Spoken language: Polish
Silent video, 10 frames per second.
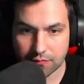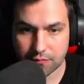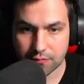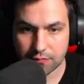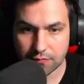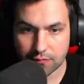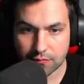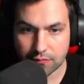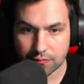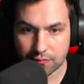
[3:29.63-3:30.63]
A,
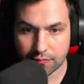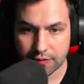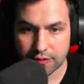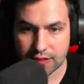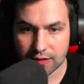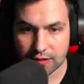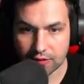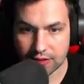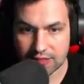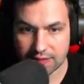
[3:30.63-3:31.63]
po niestety
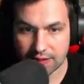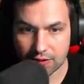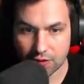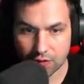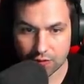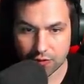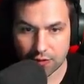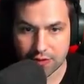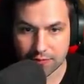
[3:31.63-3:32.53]
on teraz nie ma... O, tory, tory są,